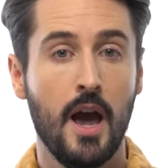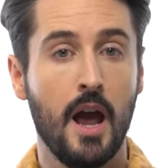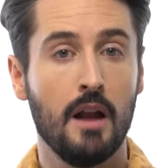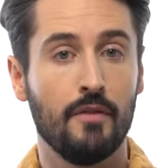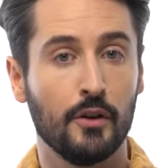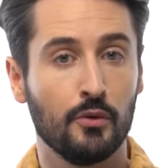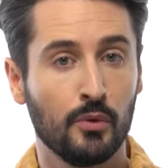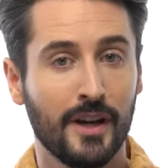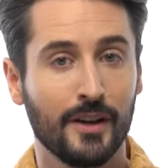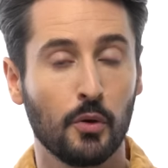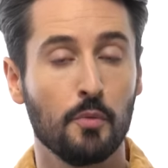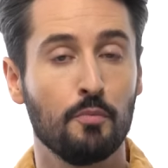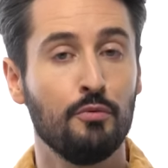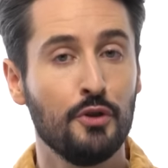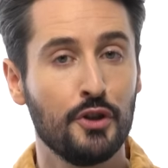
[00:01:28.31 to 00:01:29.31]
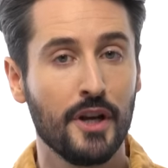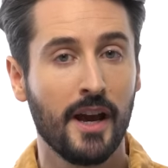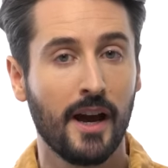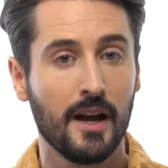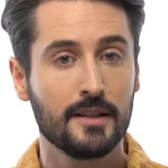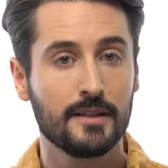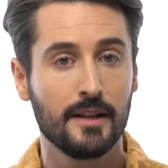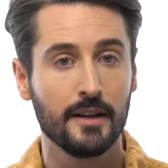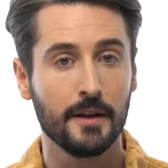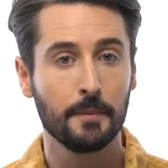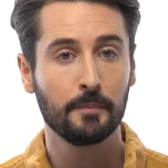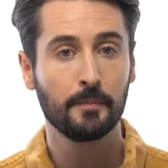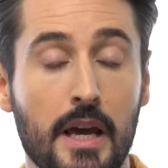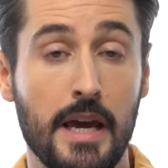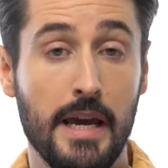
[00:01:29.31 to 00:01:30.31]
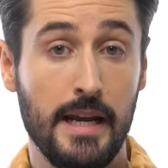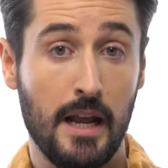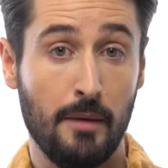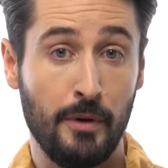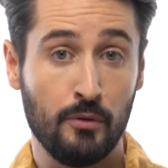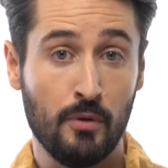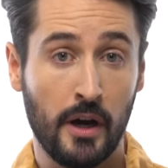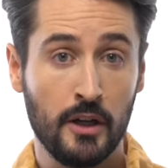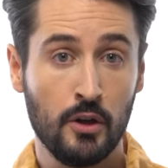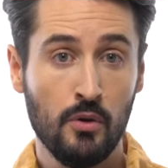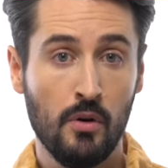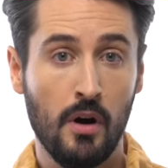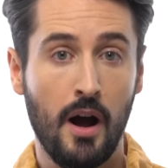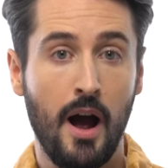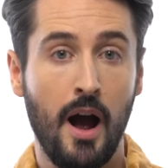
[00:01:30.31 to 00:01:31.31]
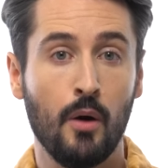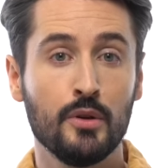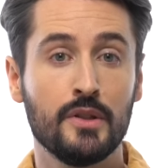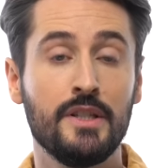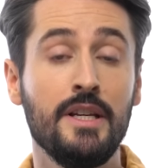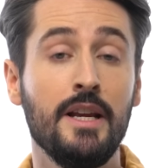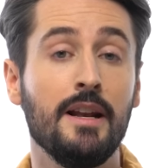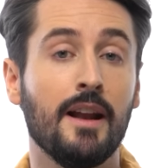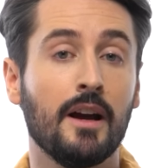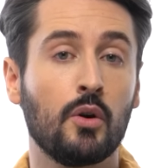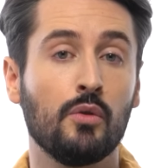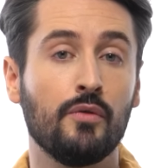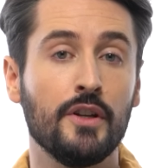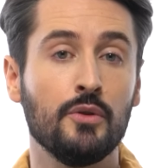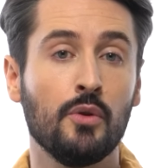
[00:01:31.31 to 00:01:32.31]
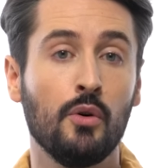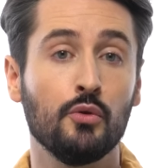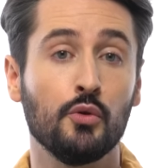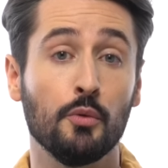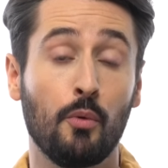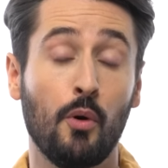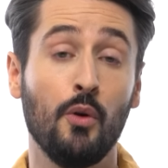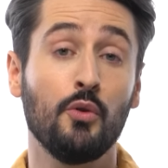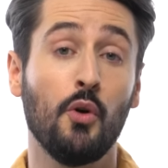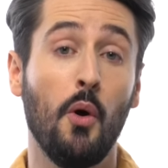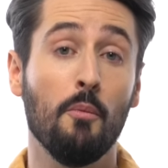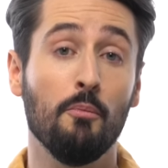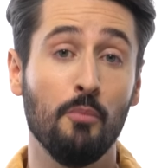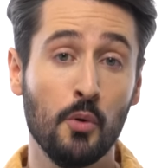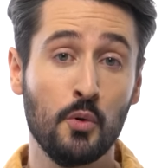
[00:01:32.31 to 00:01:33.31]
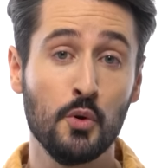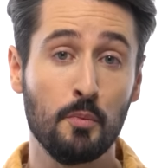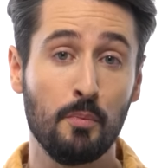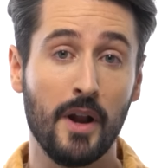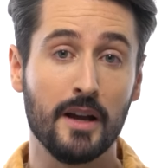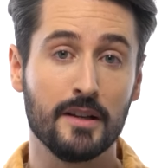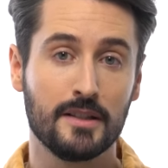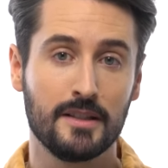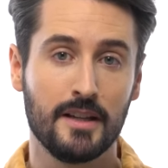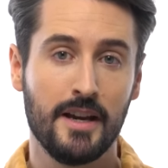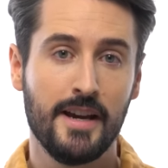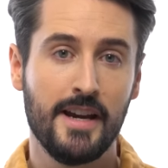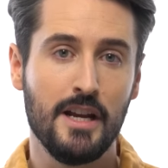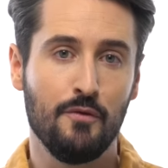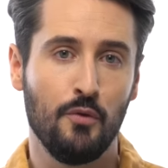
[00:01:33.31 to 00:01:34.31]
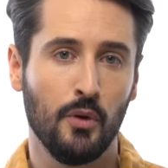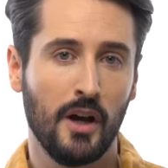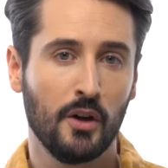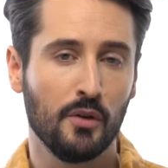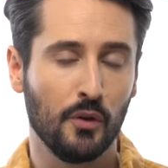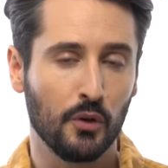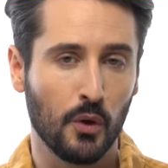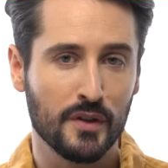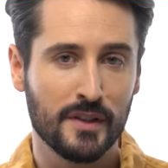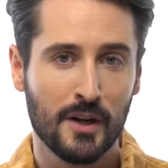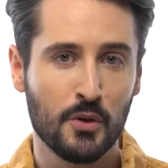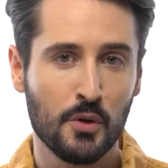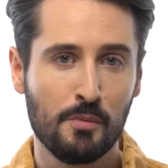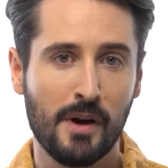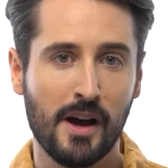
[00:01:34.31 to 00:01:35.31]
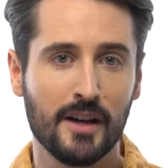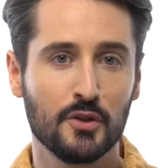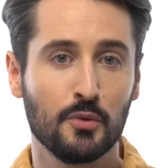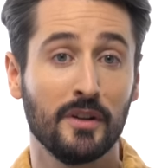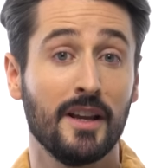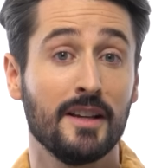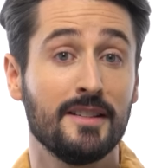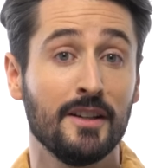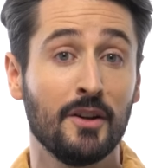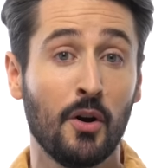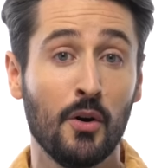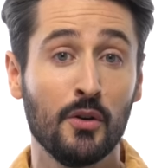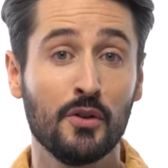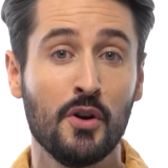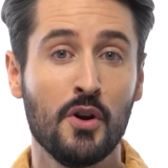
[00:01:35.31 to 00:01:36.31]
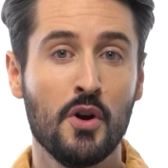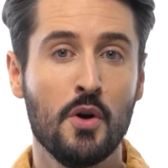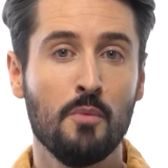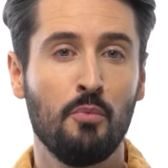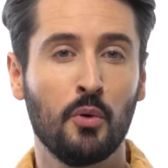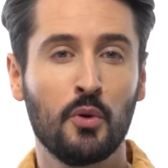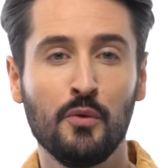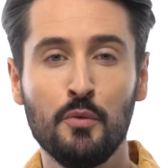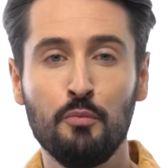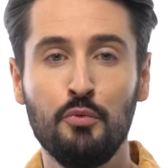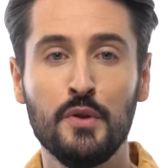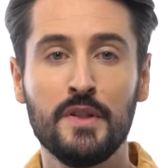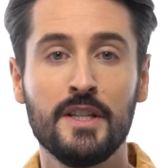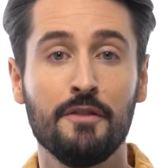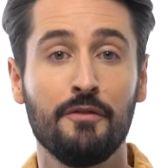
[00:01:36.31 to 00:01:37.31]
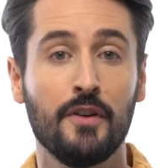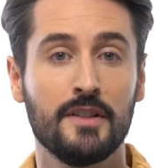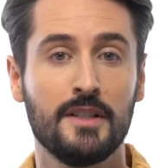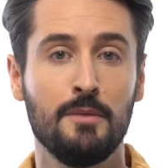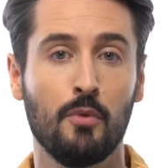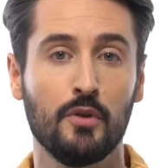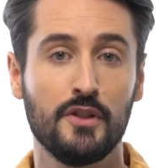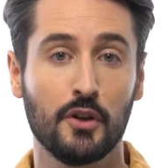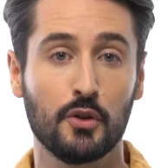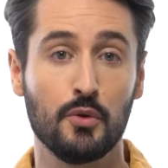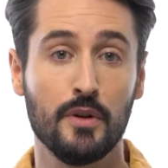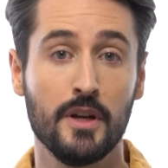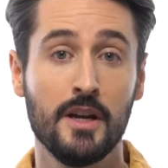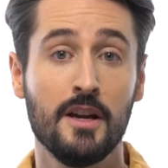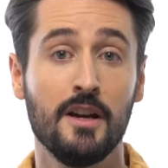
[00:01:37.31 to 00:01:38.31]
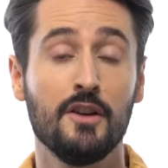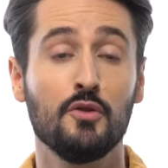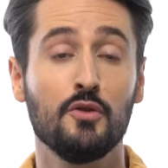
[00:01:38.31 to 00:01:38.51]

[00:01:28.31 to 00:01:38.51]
Elle va donc être plus chère à installer. Et la baignoire îlot a aussi l'inconvénient de prendre beaucoup de place. Il faudra que votre salle de bain soit assez grande pour que vous puissiez facilement circuler